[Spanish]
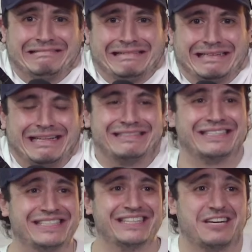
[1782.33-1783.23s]

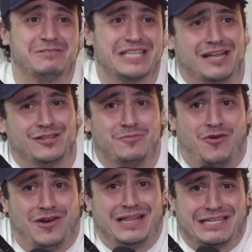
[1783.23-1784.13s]
imagínate, si entrevistar a Tom
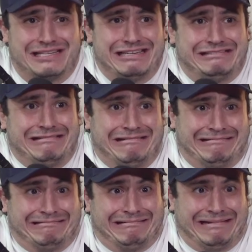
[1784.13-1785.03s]
Holland y a Jay
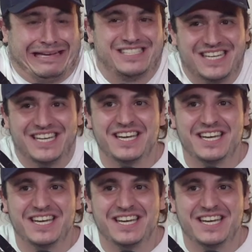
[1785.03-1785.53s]
Gyllenhaal te así,